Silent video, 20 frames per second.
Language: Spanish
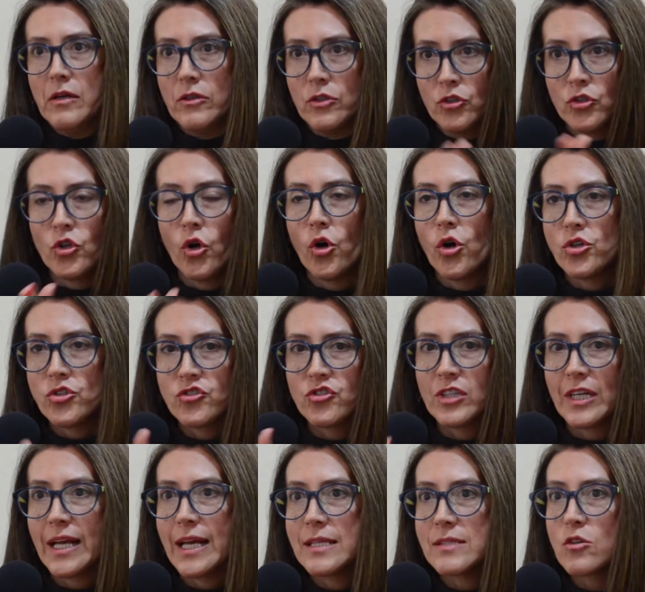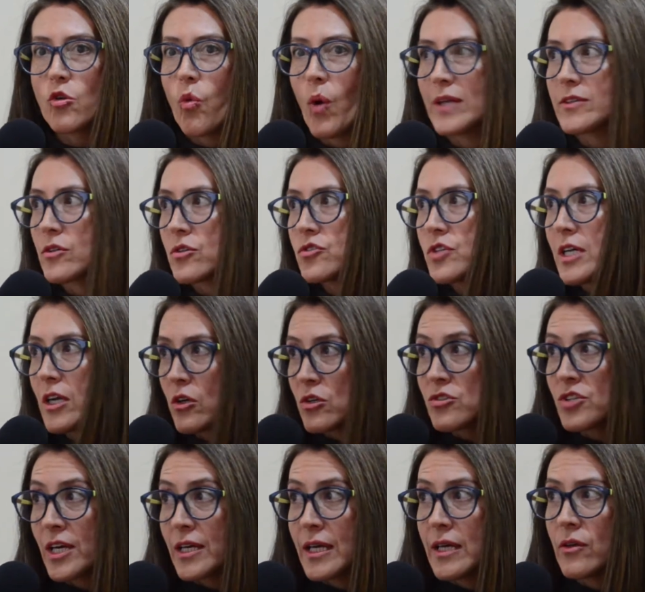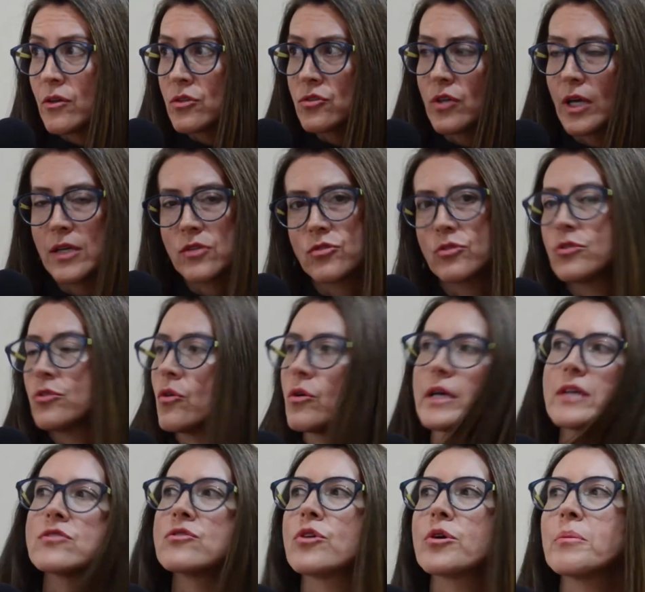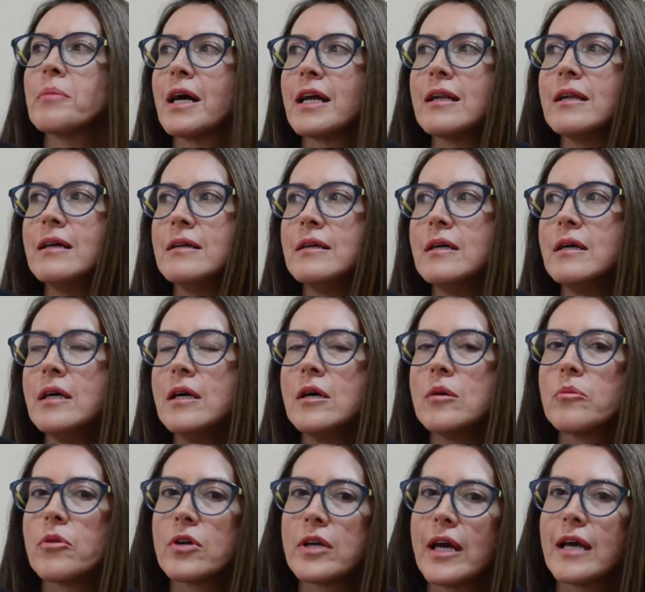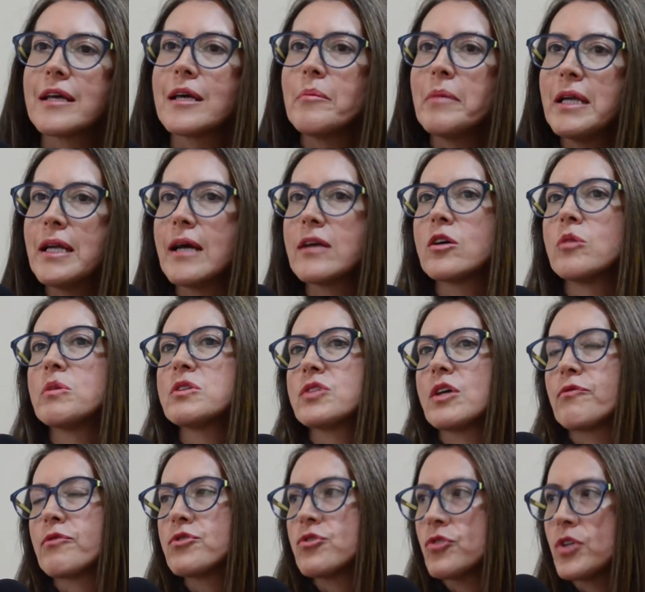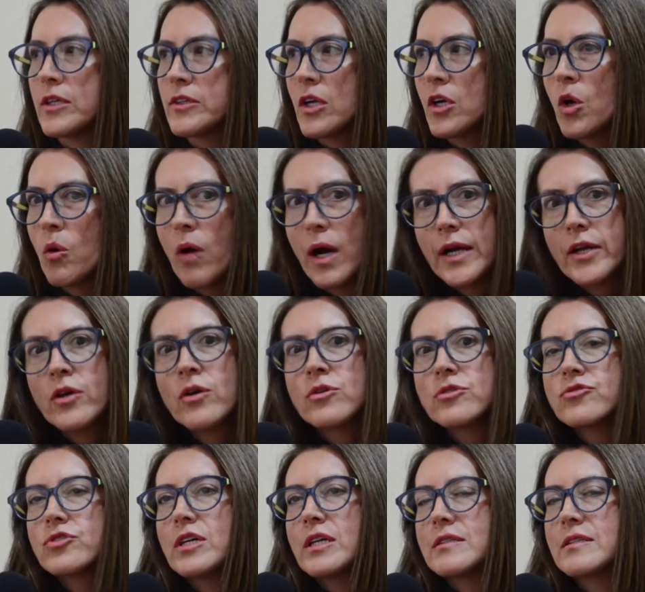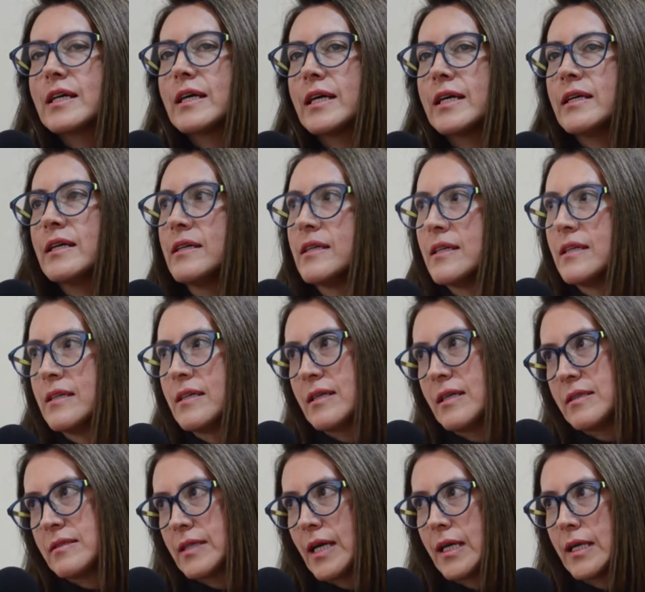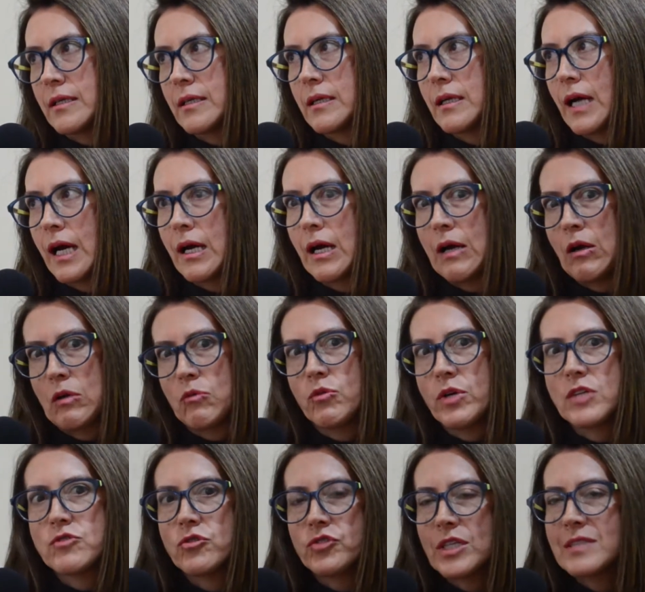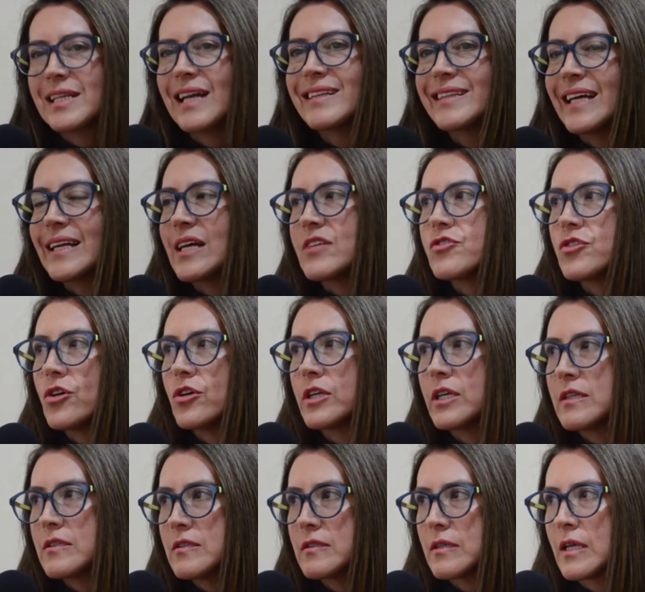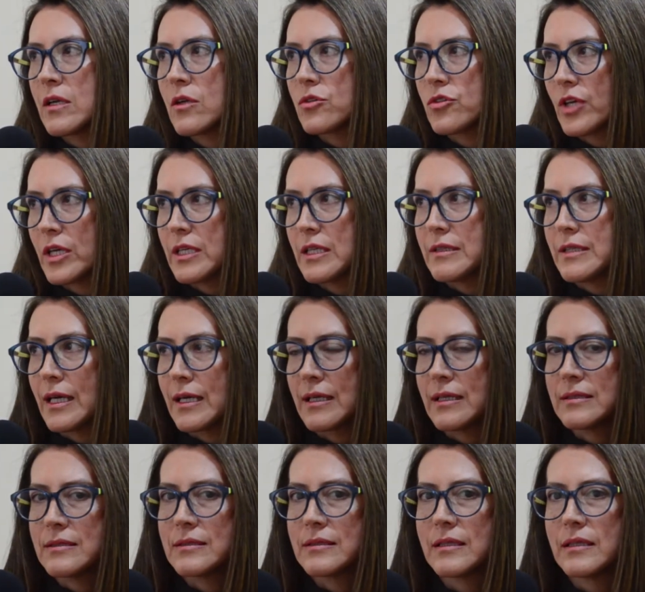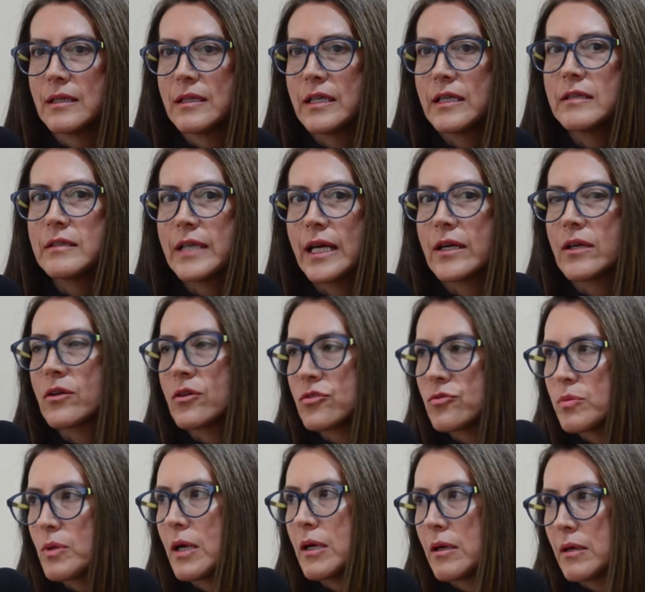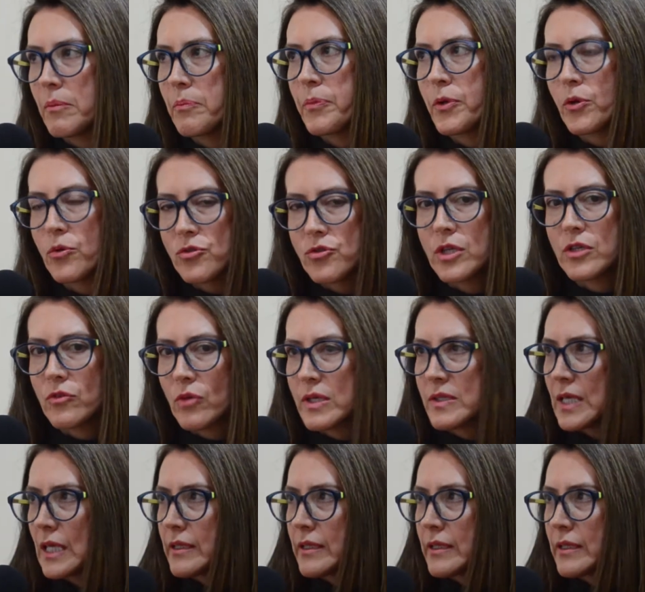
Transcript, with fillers: 2, 3, 4 ciclos seguidos, eso no es normal, porque hay que mirar cómo está funcionando el ovario o si es que están algunas otras alteraciones de los genitales internos produciendo esa